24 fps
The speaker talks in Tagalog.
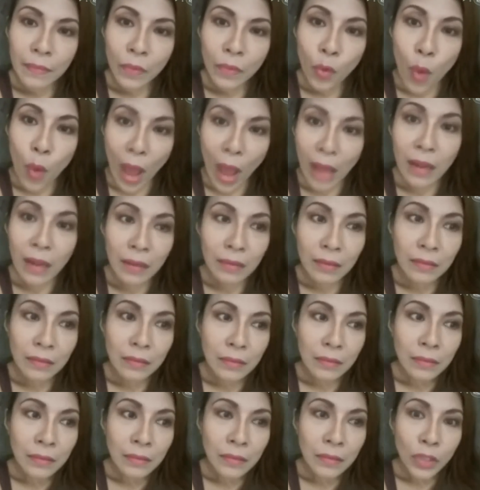Well,
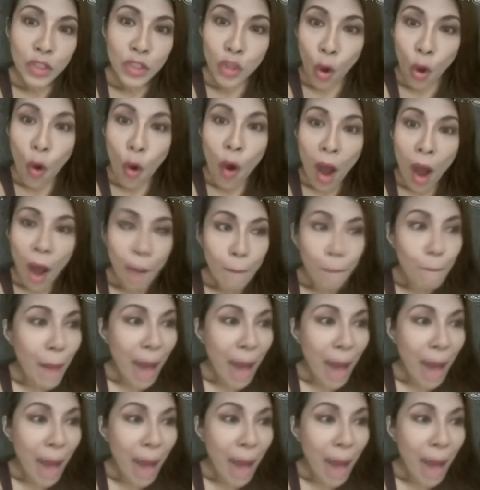so